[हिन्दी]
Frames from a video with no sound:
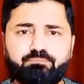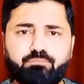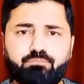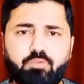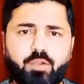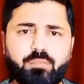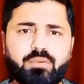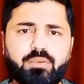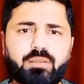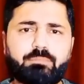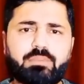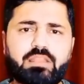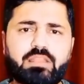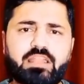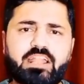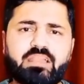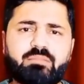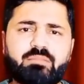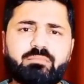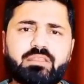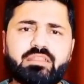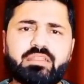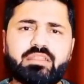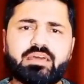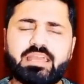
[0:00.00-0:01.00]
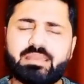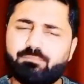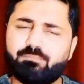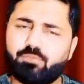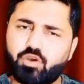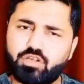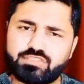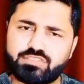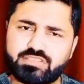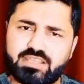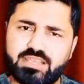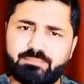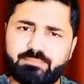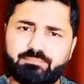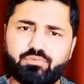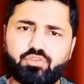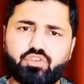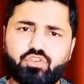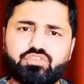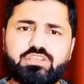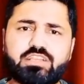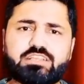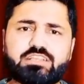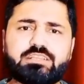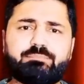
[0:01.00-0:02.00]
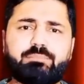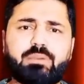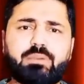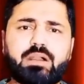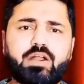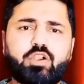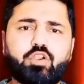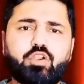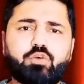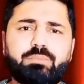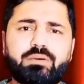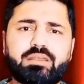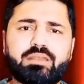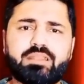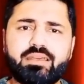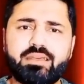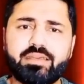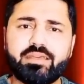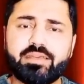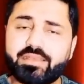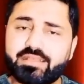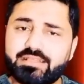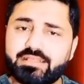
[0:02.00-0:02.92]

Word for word: पावर प्लांट बनना है बहुत सारे प्रोजेक्ट पहाड़ों पर